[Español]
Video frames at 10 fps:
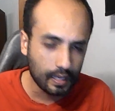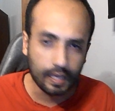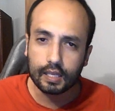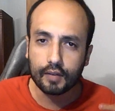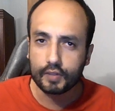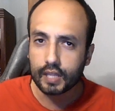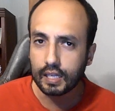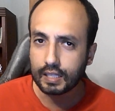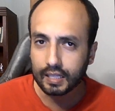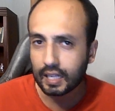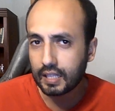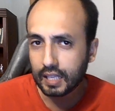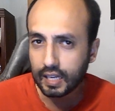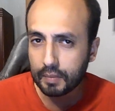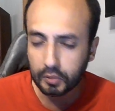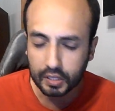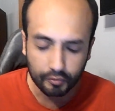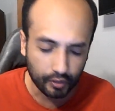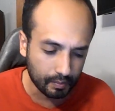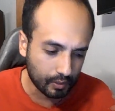Y que al final ganara Nigeria porque
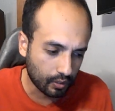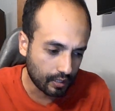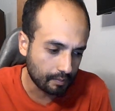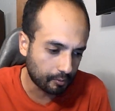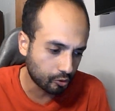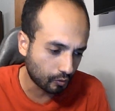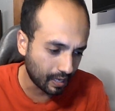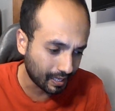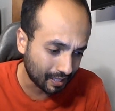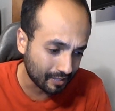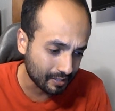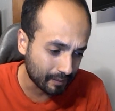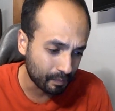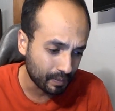fue el mejor equipo sobre la cancha.